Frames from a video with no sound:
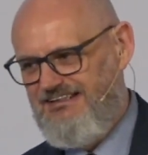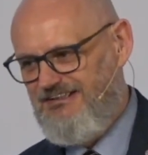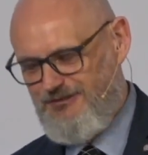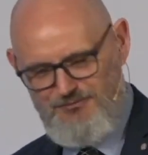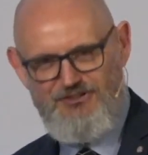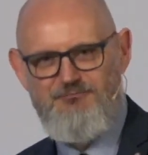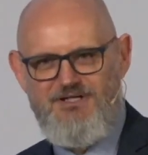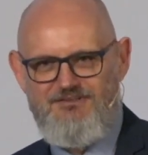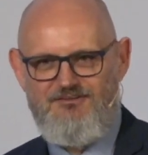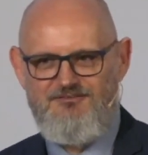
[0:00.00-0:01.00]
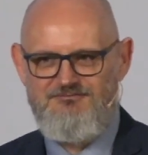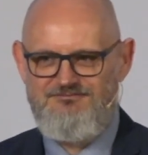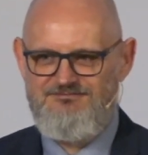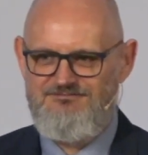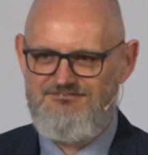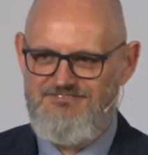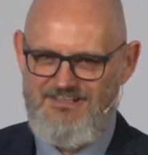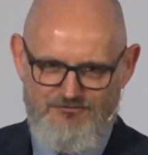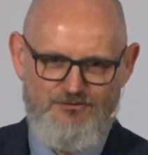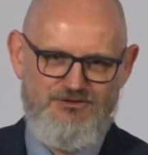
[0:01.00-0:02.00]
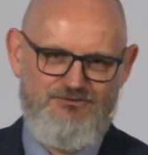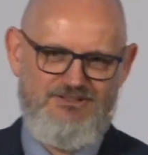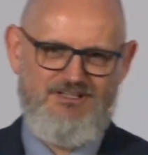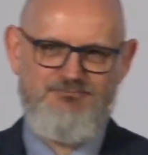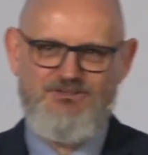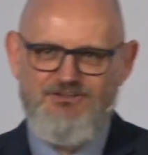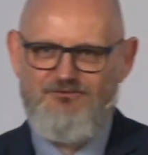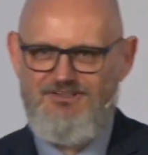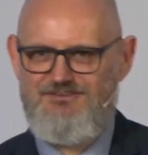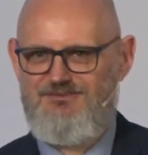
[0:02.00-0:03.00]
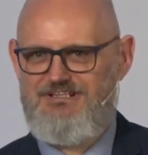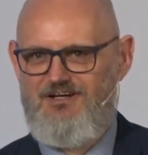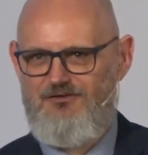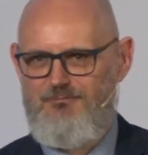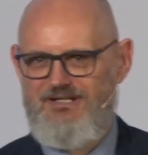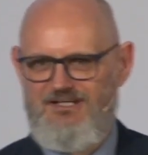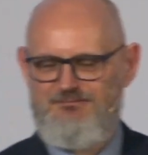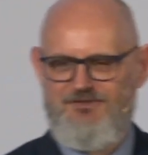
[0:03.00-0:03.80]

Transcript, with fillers: czy przyjmę to? I nawrócił się, przyjął Jezusa jako Pana i